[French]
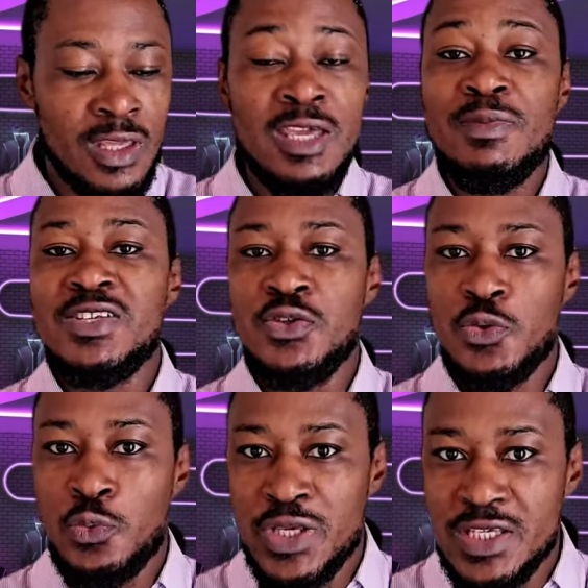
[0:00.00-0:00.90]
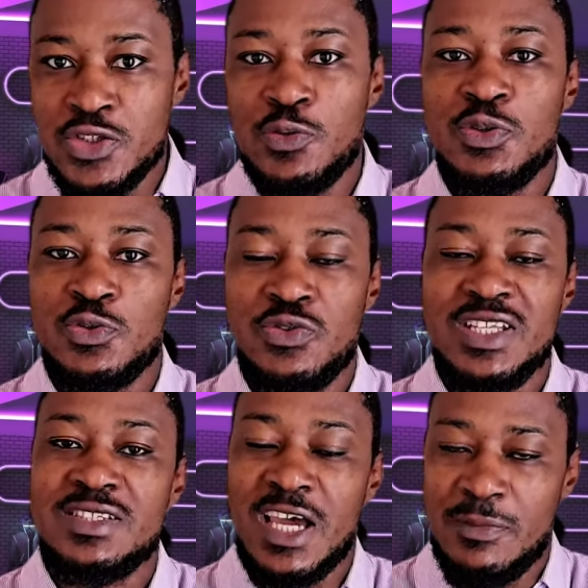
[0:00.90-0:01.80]
Il m'a dit, oui, je me
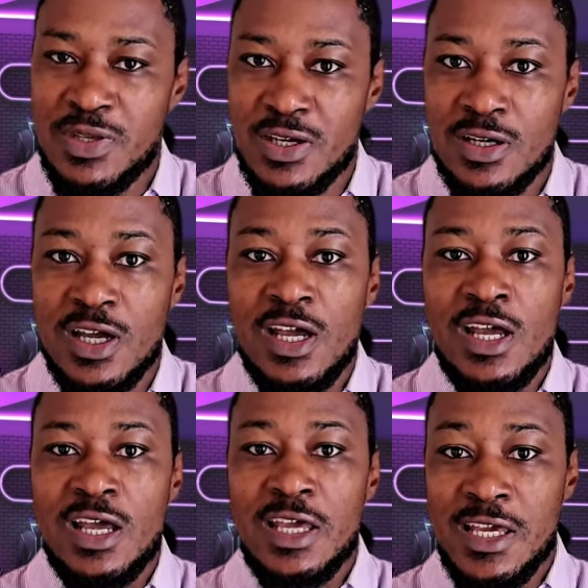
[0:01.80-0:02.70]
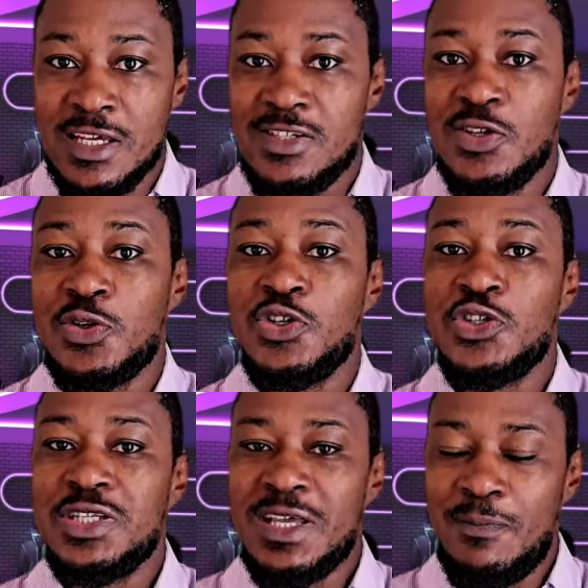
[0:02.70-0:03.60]
souviens très bien. Et ce que je
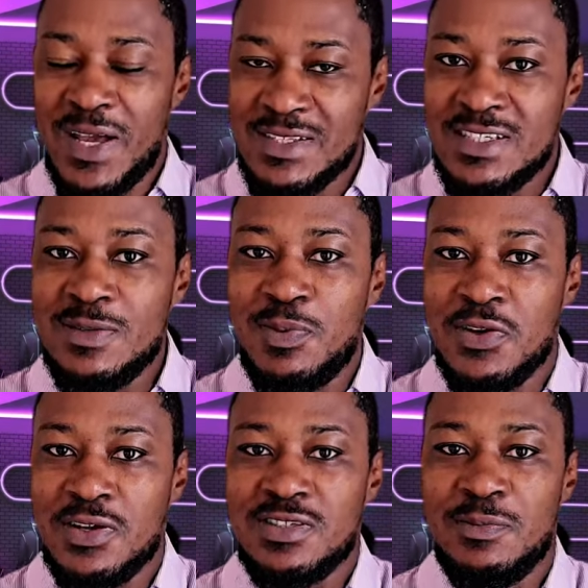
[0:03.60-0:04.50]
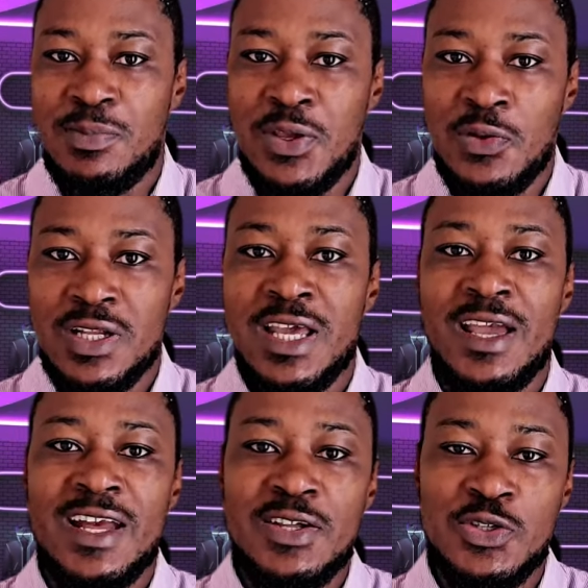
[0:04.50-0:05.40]
n'étais pas dit pendant cette période, il y a
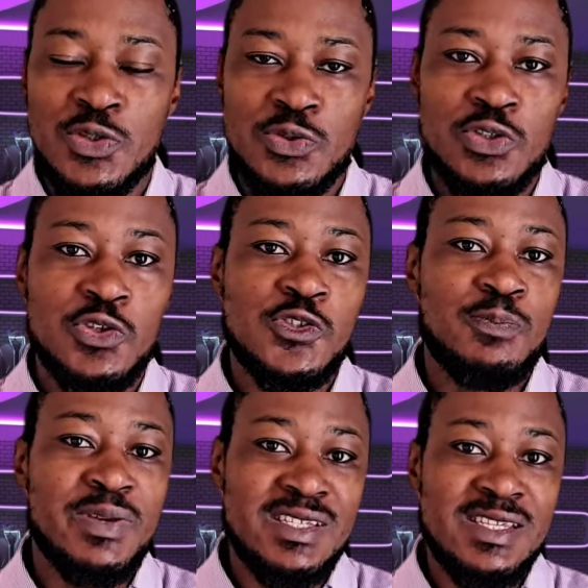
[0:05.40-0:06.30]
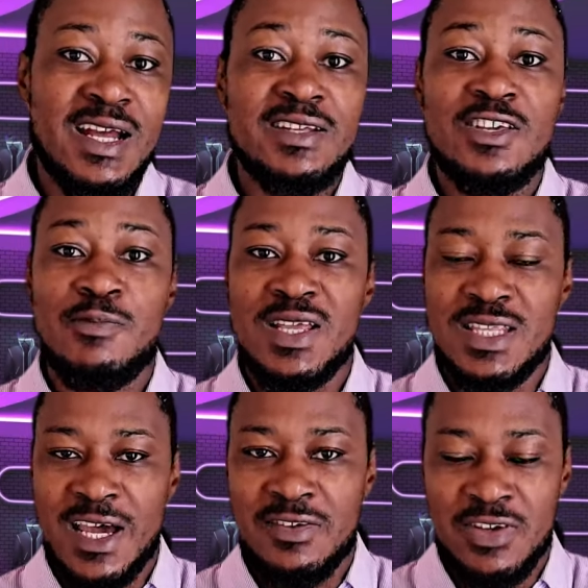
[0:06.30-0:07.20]
quelque chose de spécial qui
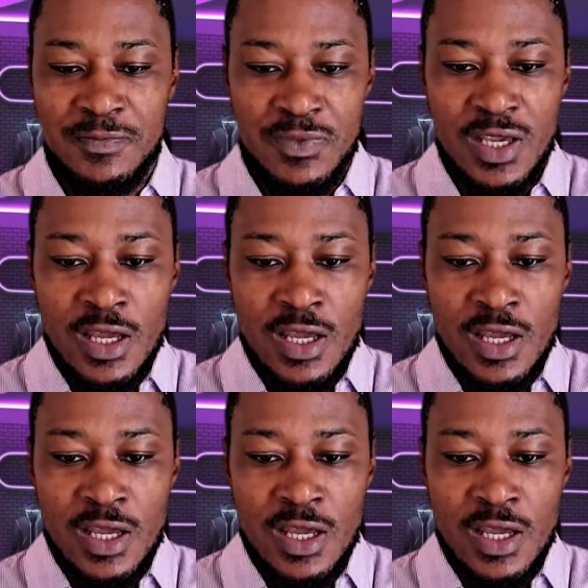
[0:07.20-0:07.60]
m'est arrivé.